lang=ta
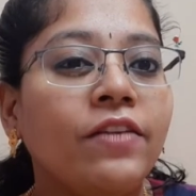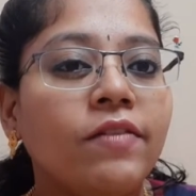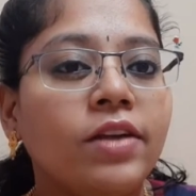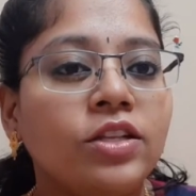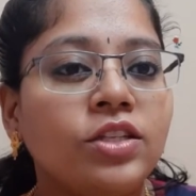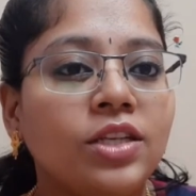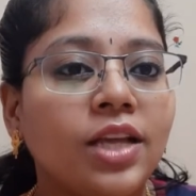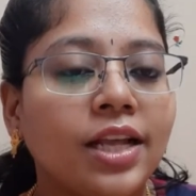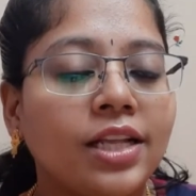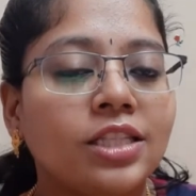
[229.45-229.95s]

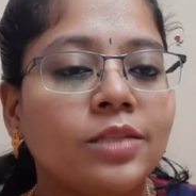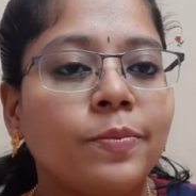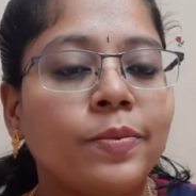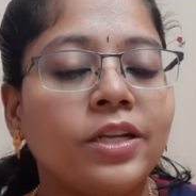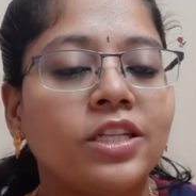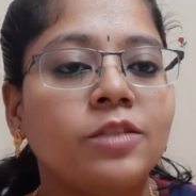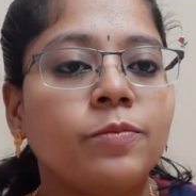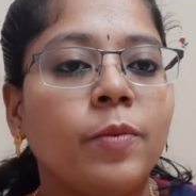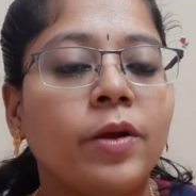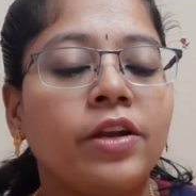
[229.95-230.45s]
வச்சு
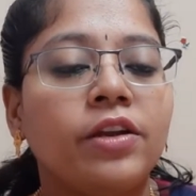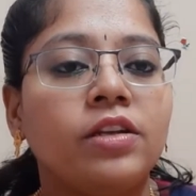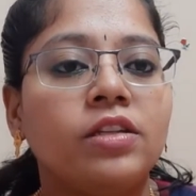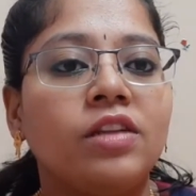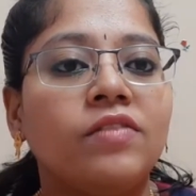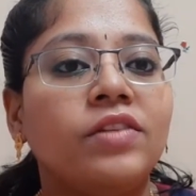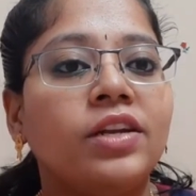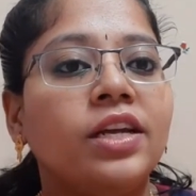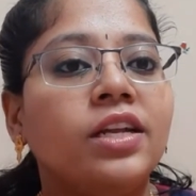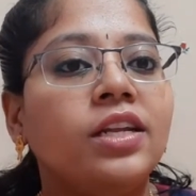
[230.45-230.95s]
எக்ஸ்ப்ரெஸ்
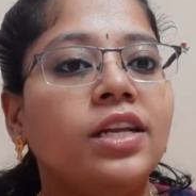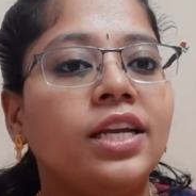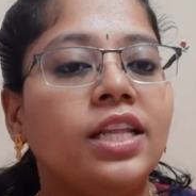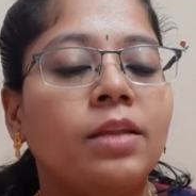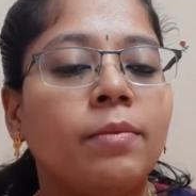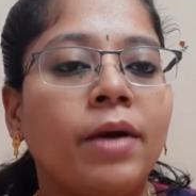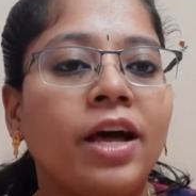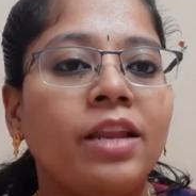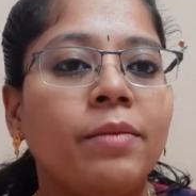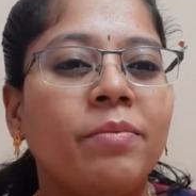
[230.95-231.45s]
பண்ணுறதை விட நீங்கள்
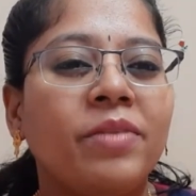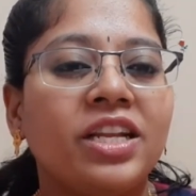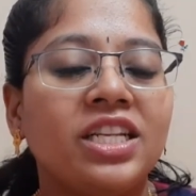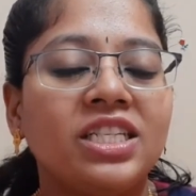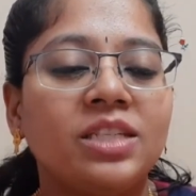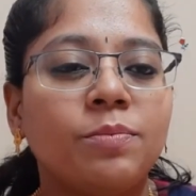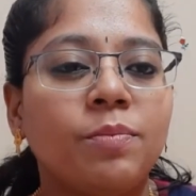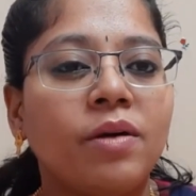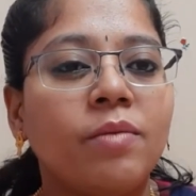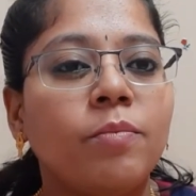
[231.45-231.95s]
இந்த மாதிரி
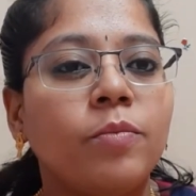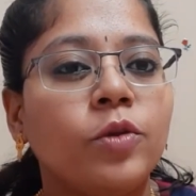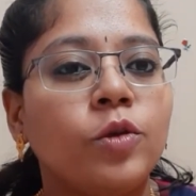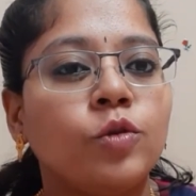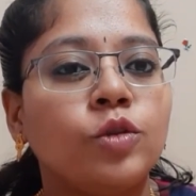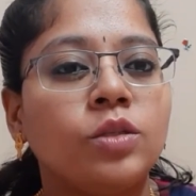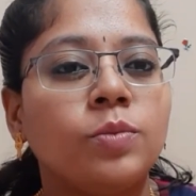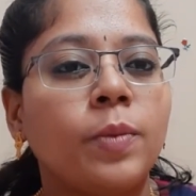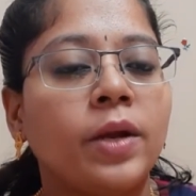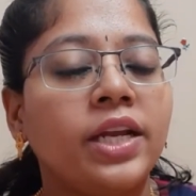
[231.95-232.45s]
பிரெஸ் பம்ப்
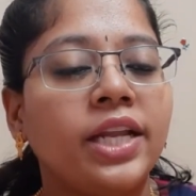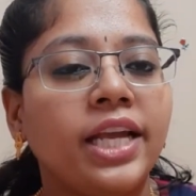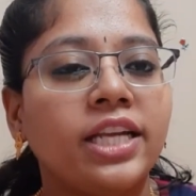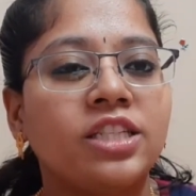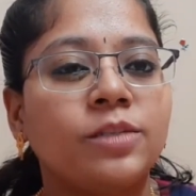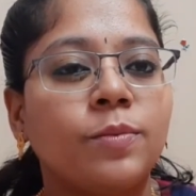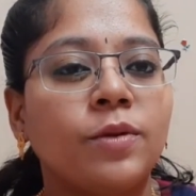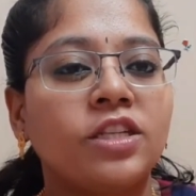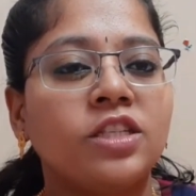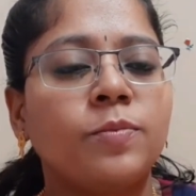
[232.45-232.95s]
யூஸ் பண்ணி
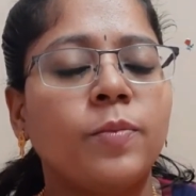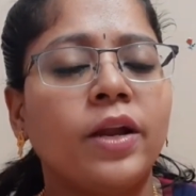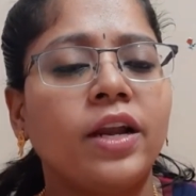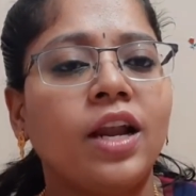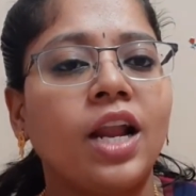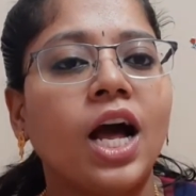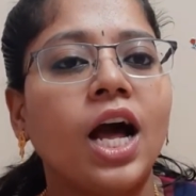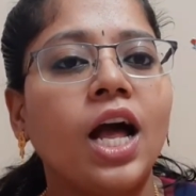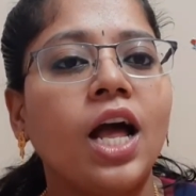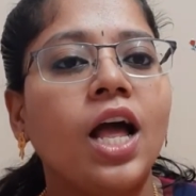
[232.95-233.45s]
எக்ஸ்ப்ரெஸ்
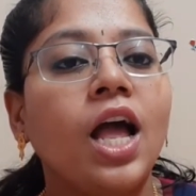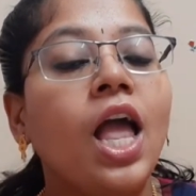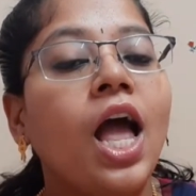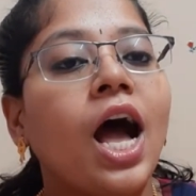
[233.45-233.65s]
பண்ணலாம்